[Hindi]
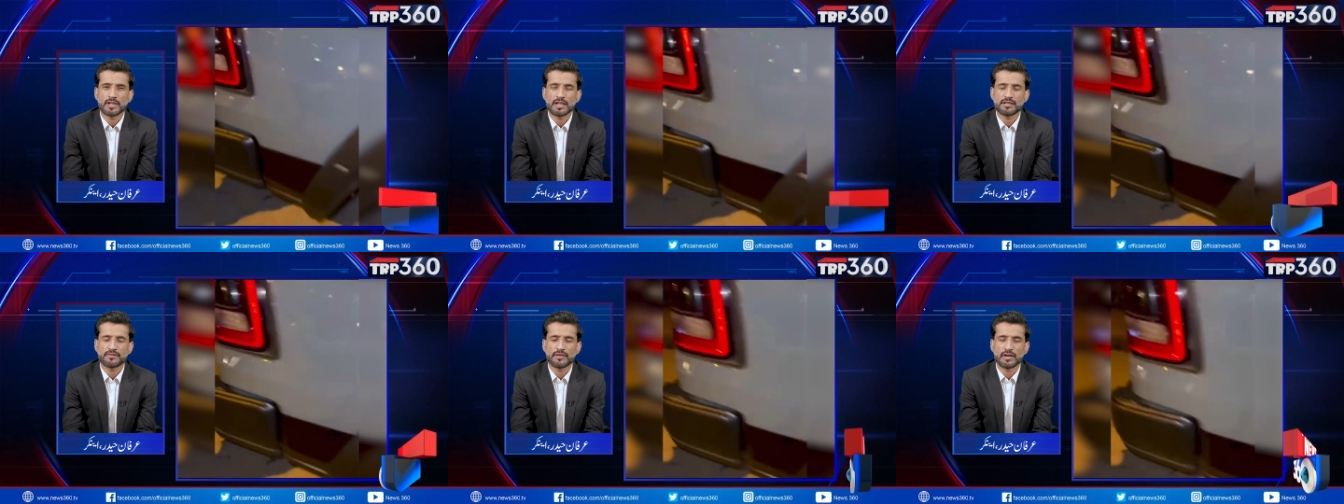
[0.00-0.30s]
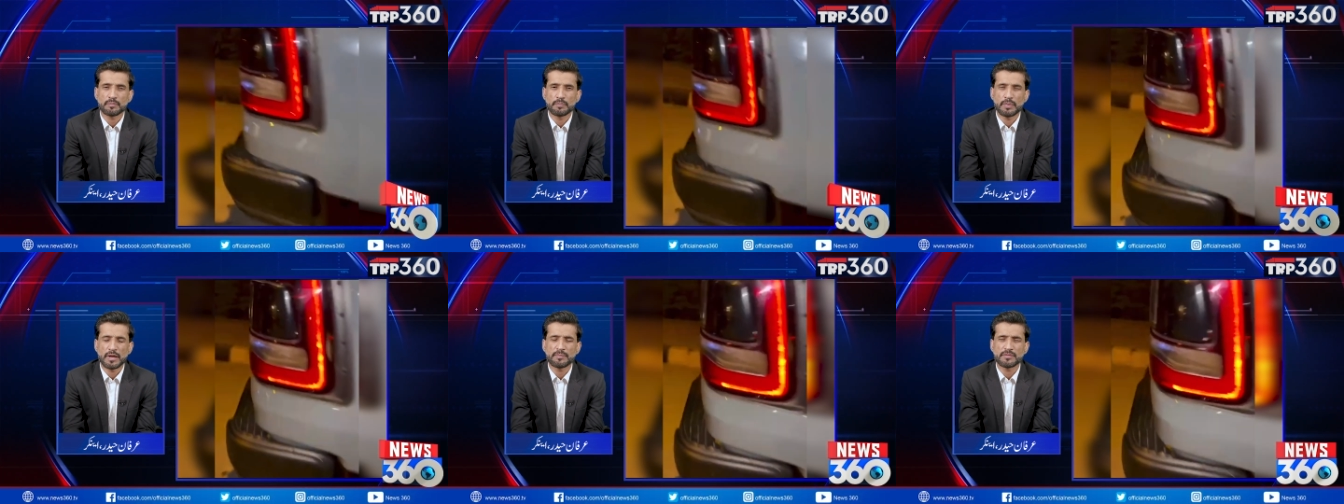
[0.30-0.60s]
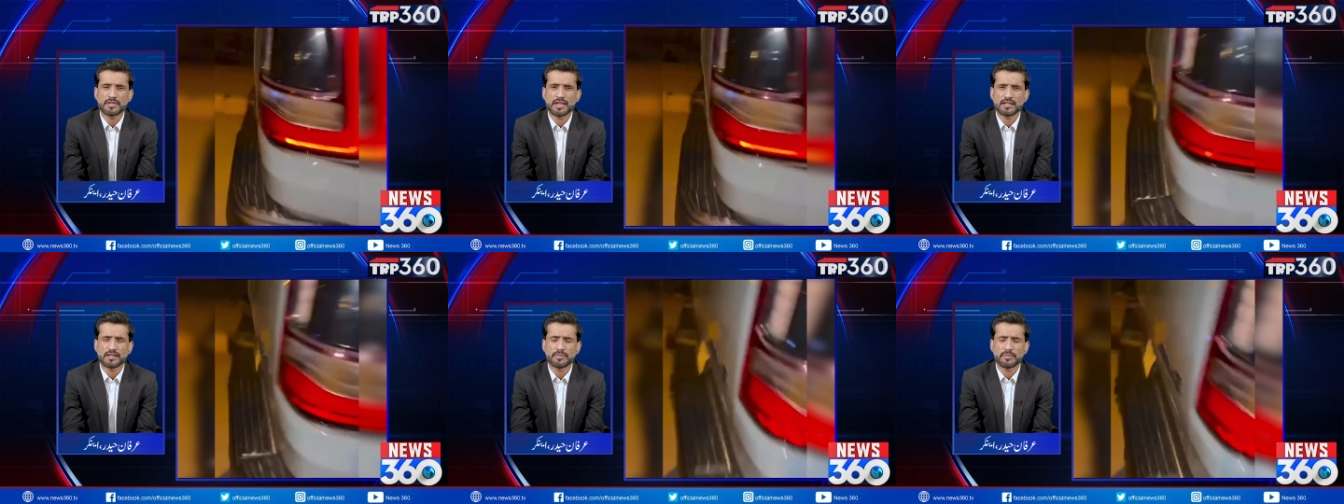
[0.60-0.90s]
इस वक्त
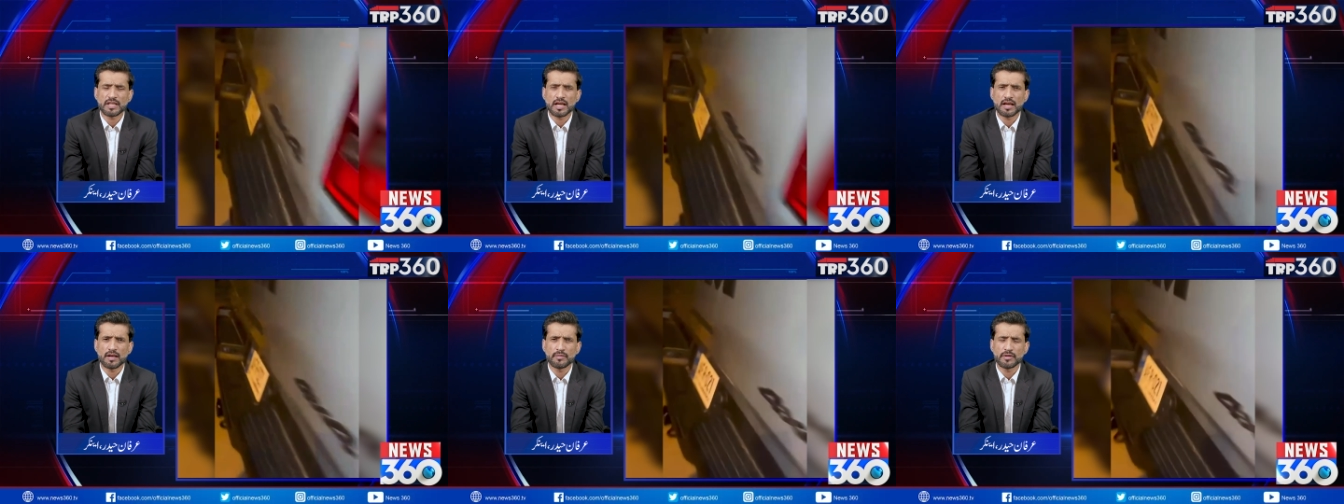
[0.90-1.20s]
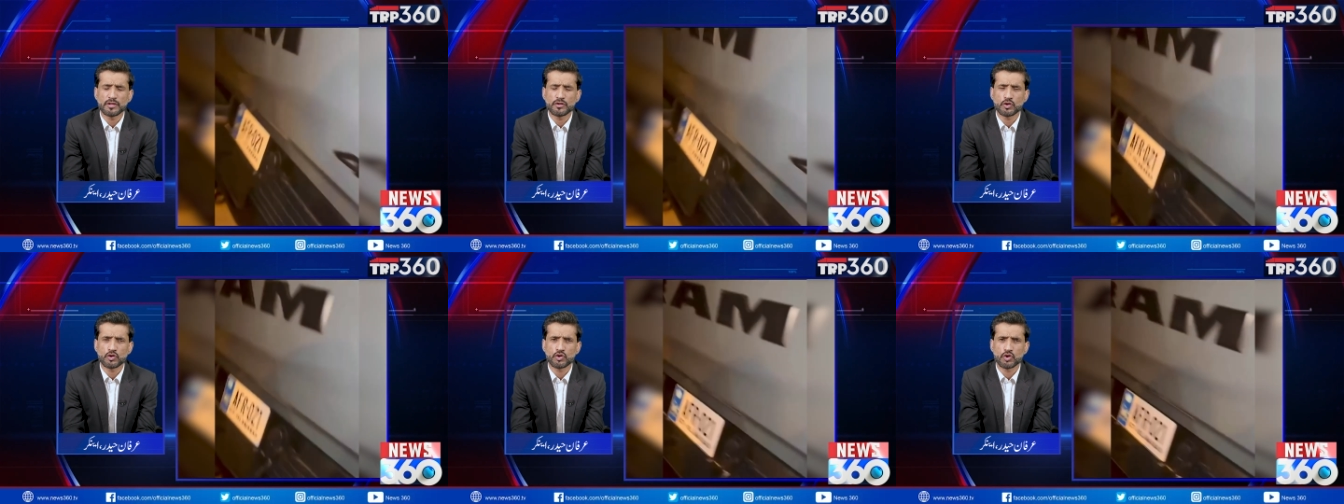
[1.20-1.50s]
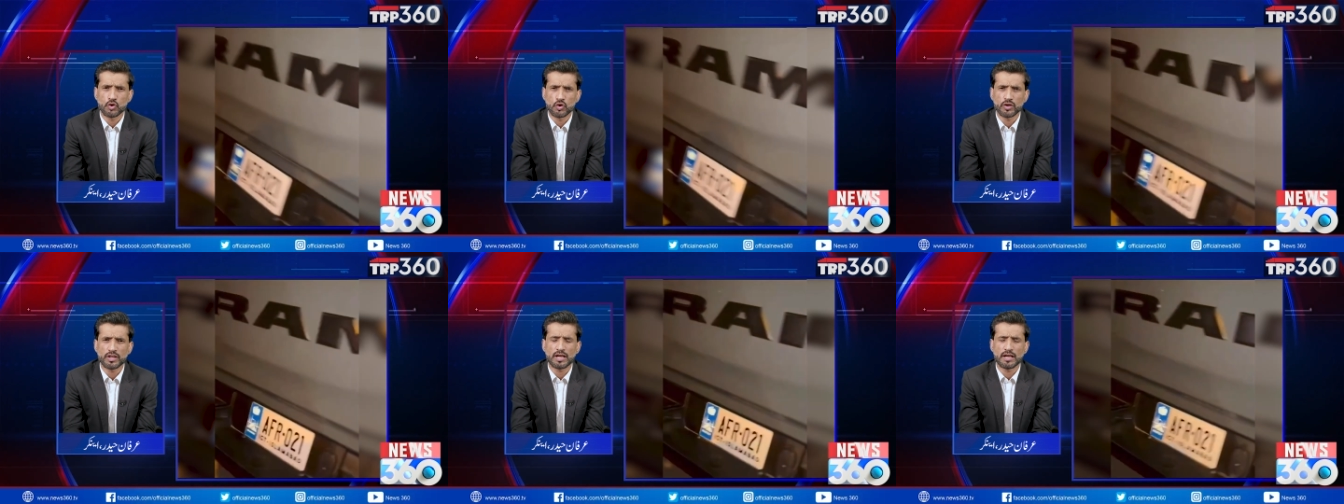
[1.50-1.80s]
पिम्स अस्पताल में जो
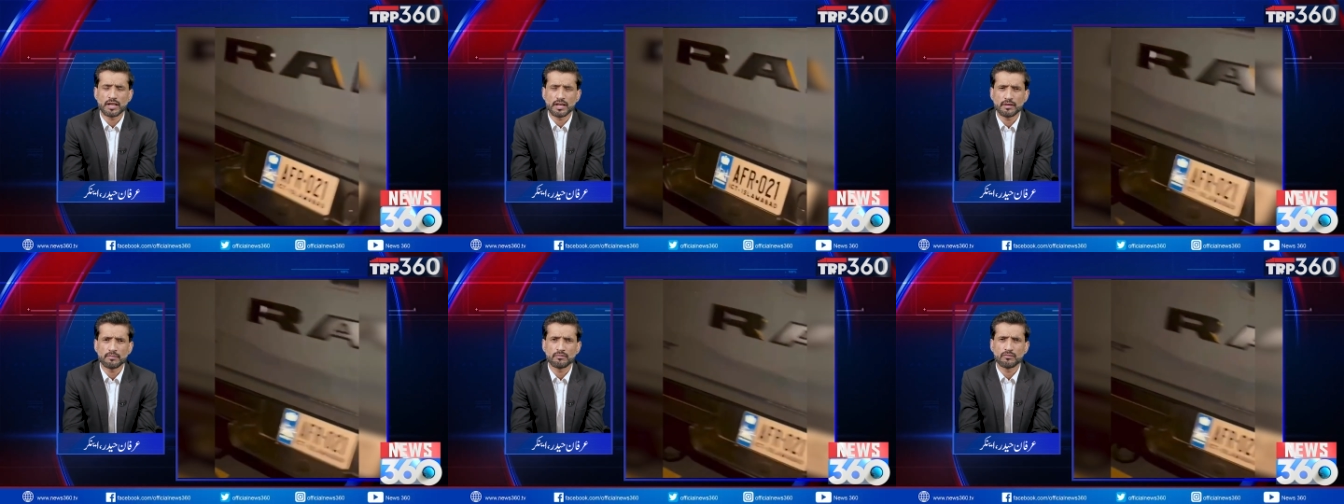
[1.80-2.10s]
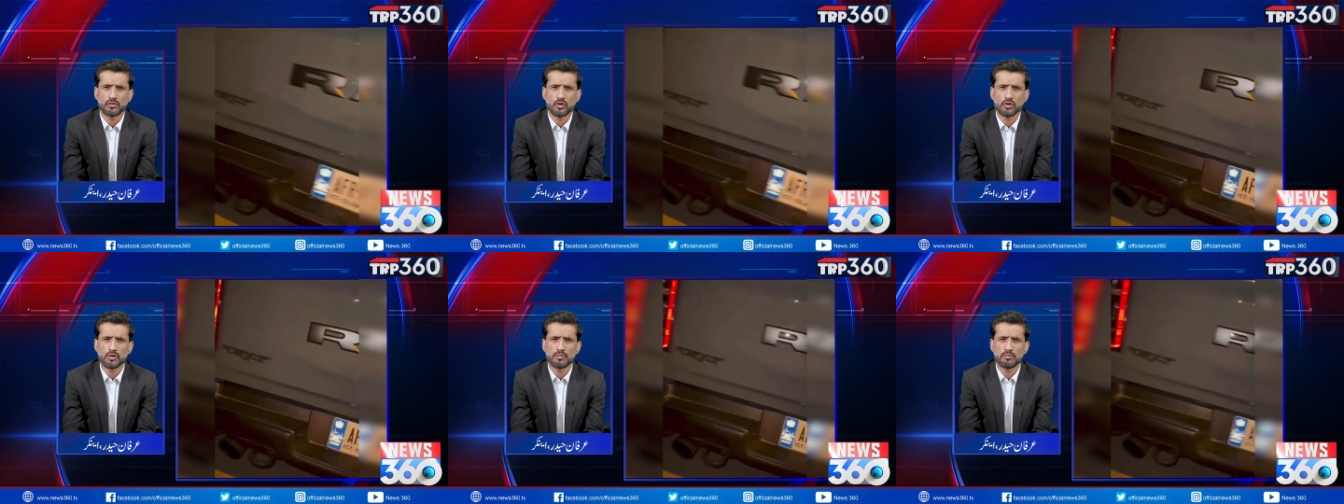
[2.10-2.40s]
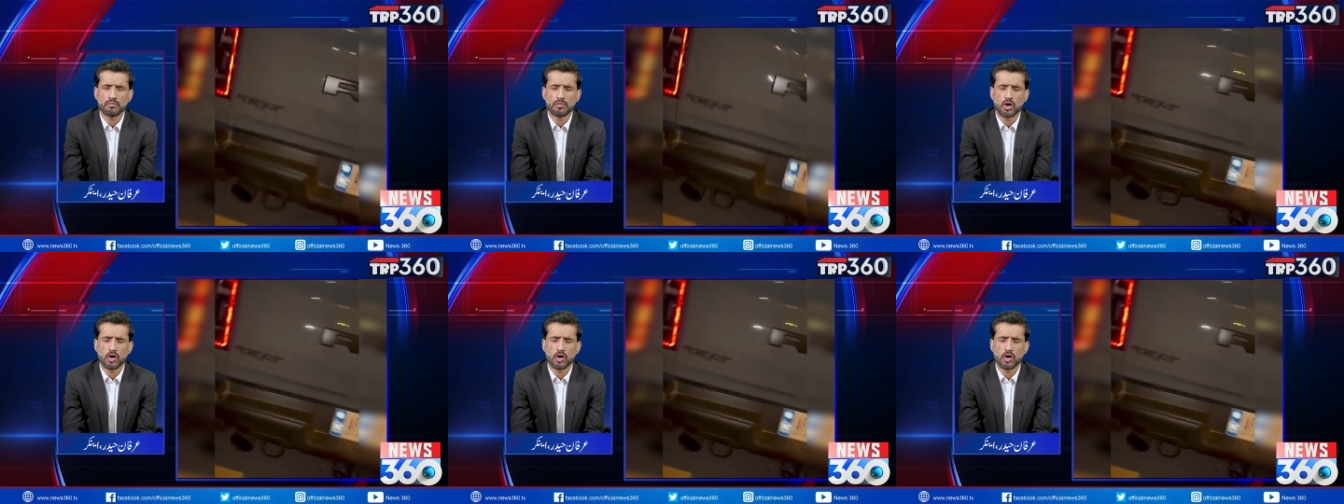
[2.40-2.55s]
छोटा है वो